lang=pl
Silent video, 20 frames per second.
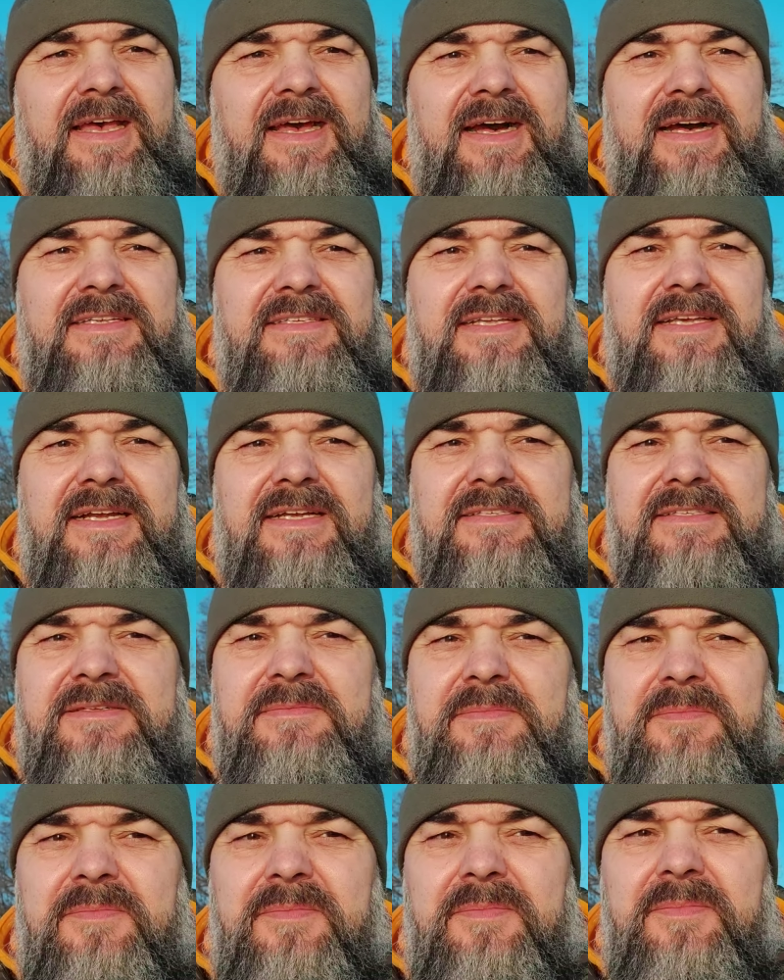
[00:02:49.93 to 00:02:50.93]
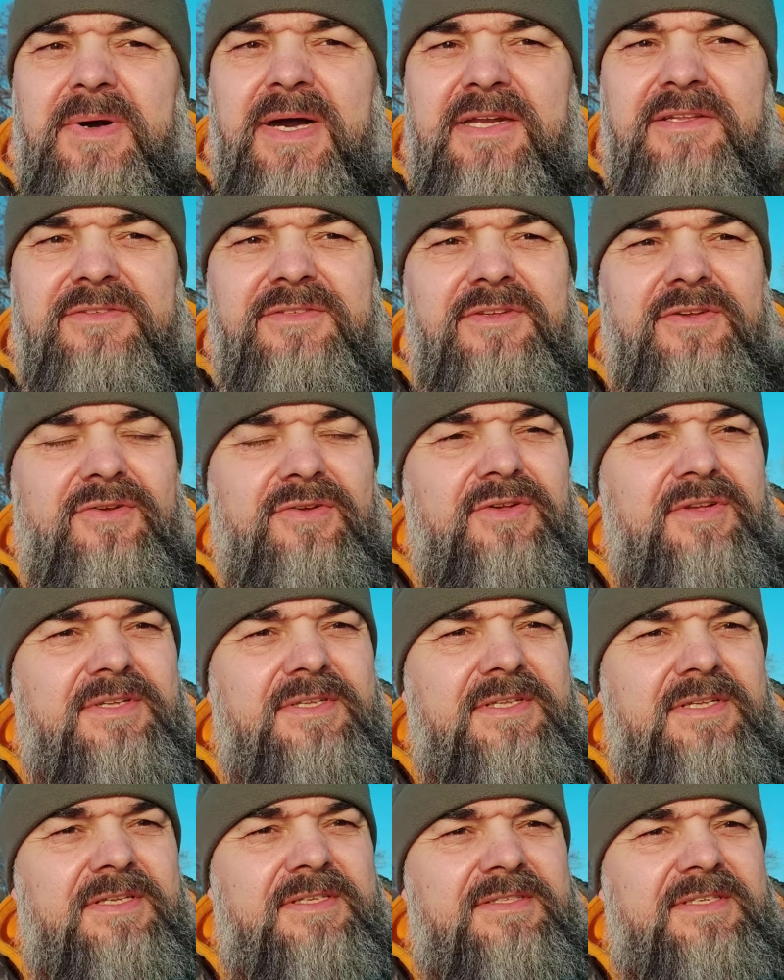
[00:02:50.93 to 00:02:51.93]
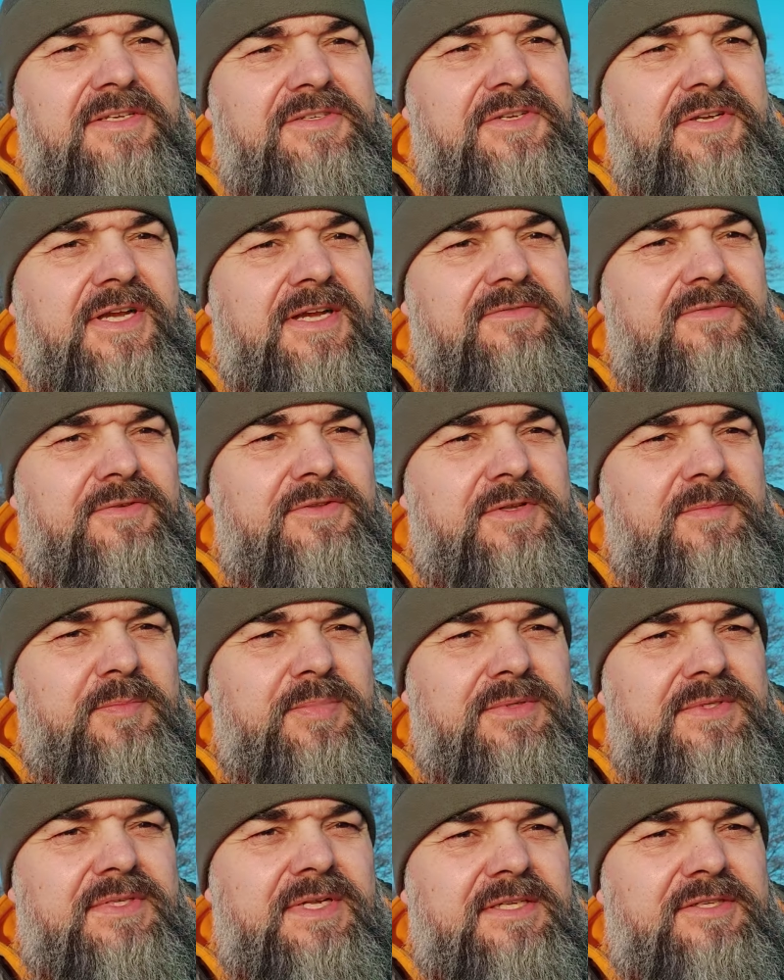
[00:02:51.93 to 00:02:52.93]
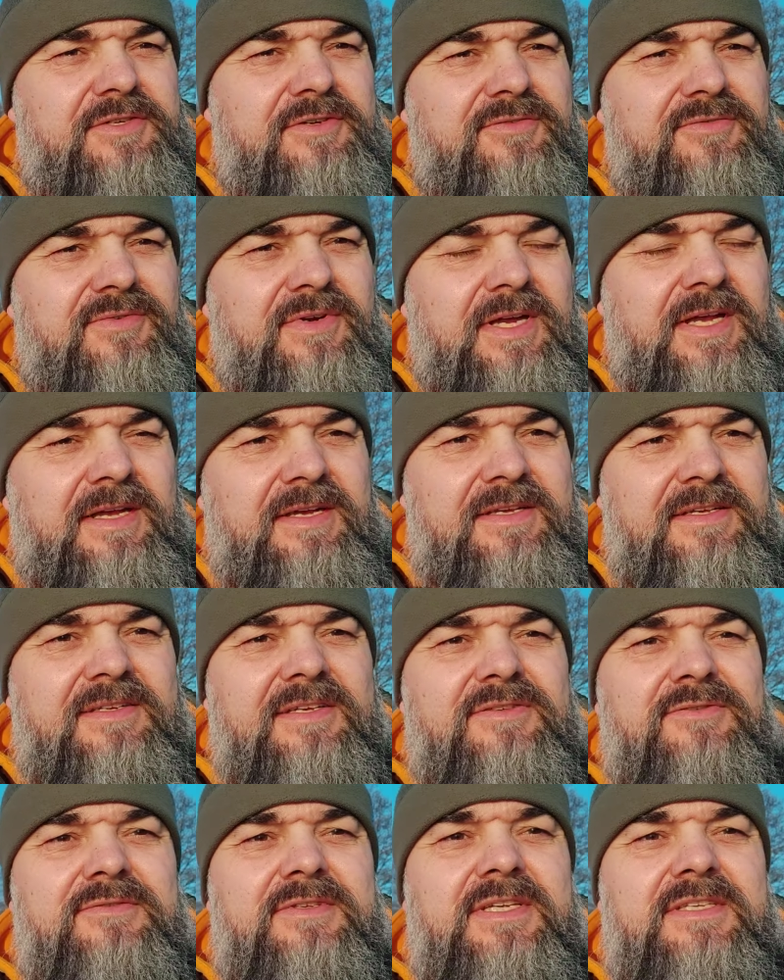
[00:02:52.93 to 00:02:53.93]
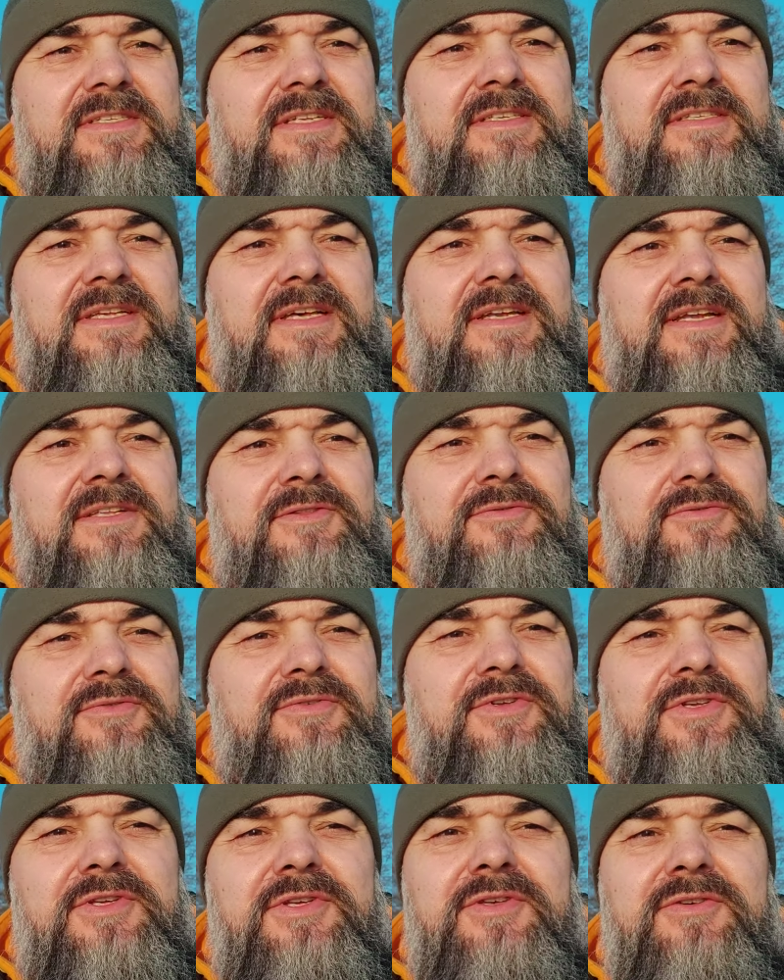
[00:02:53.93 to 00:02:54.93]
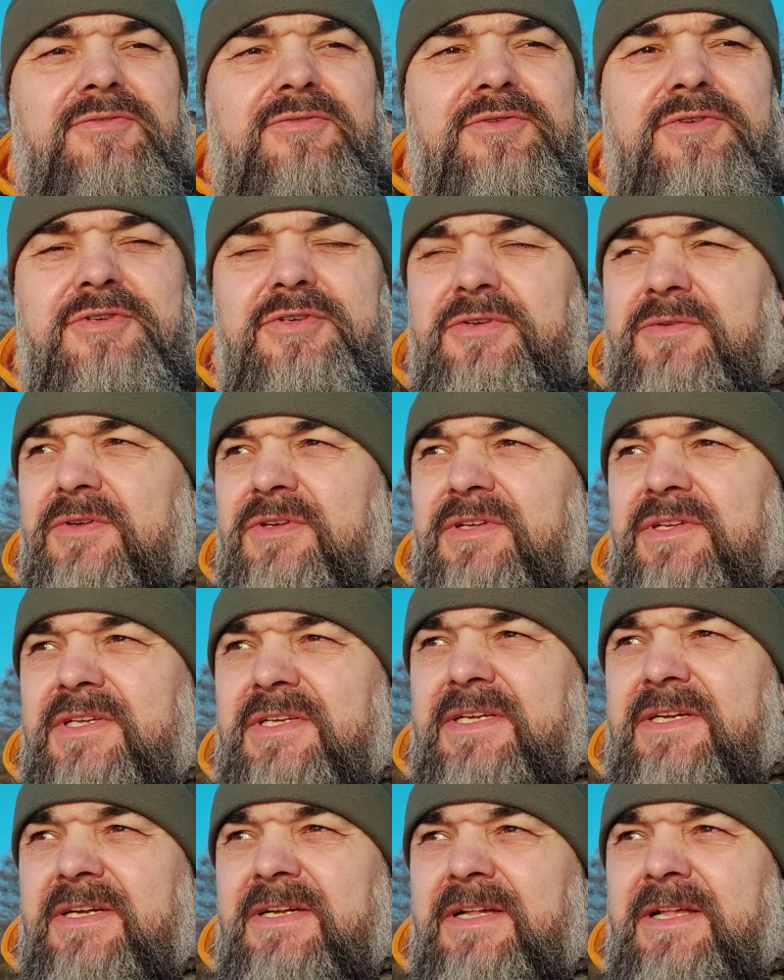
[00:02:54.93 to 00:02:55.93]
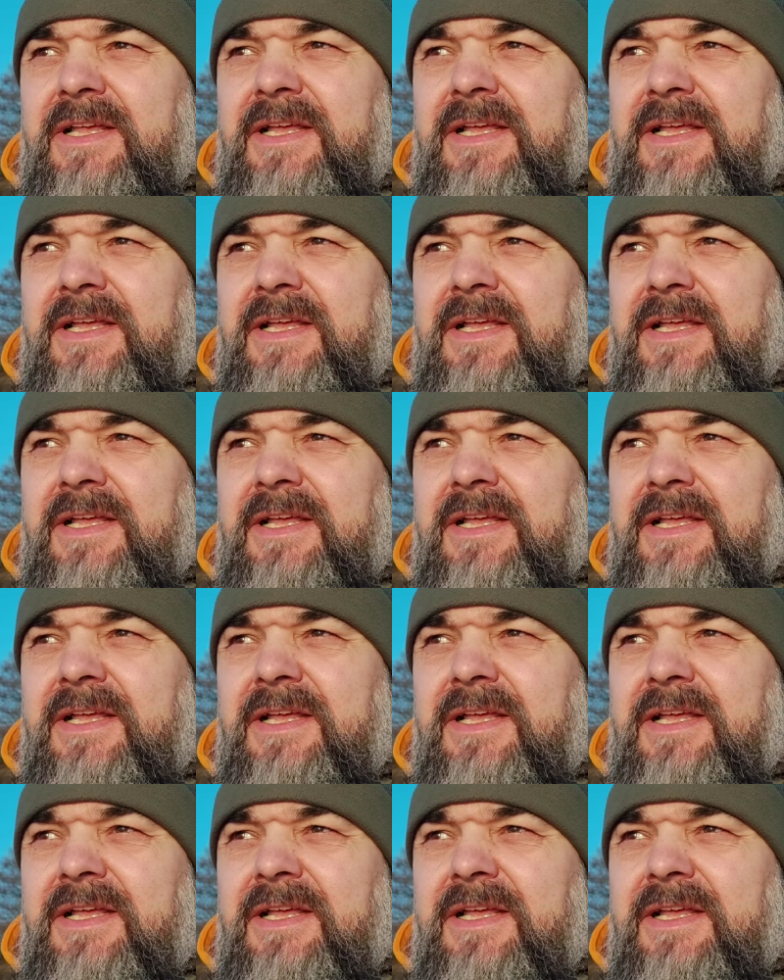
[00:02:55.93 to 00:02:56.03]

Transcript: a zarazem bardzo y, zaciekawiony postacią Jezusa z Nazaretu i już y,